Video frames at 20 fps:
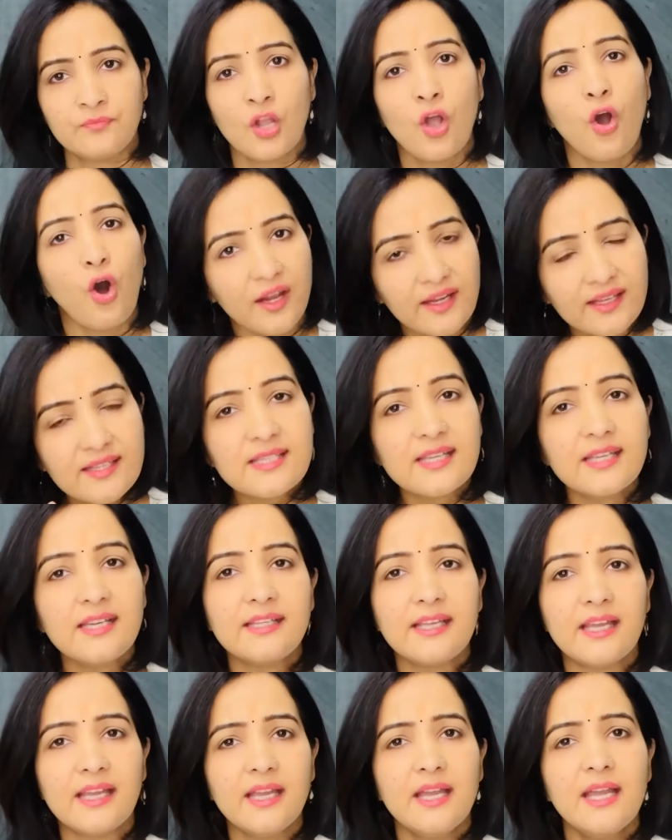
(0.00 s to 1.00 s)
और
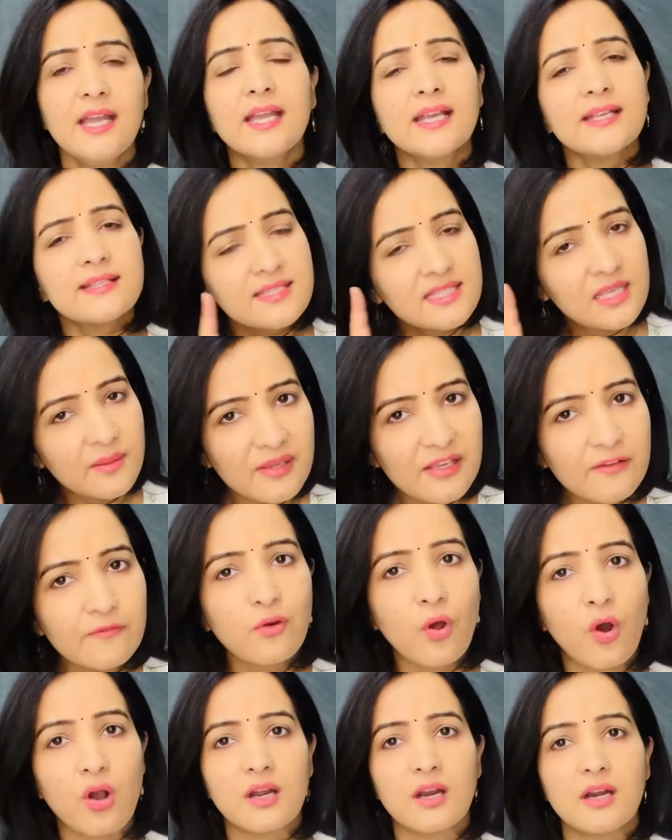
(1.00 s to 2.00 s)
इसीलिए इन सभी
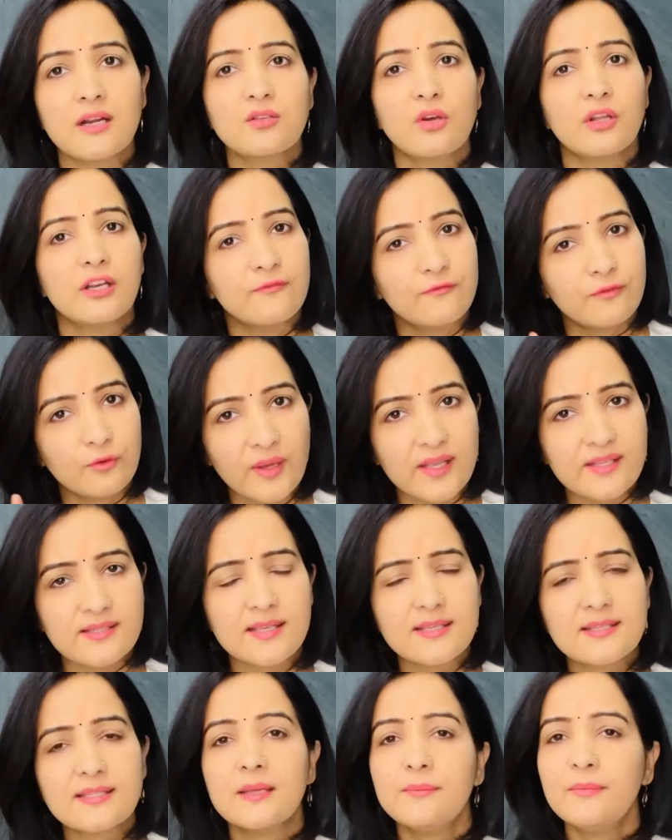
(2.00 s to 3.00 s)
व्लॉगर्स और
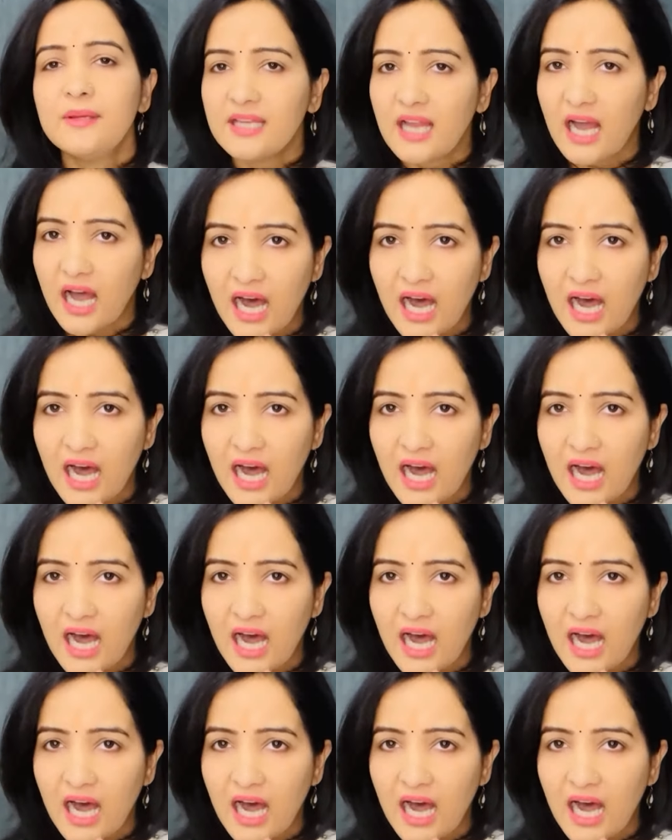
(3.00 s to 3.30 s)
इन्फ्लुएंसर्स से मेरी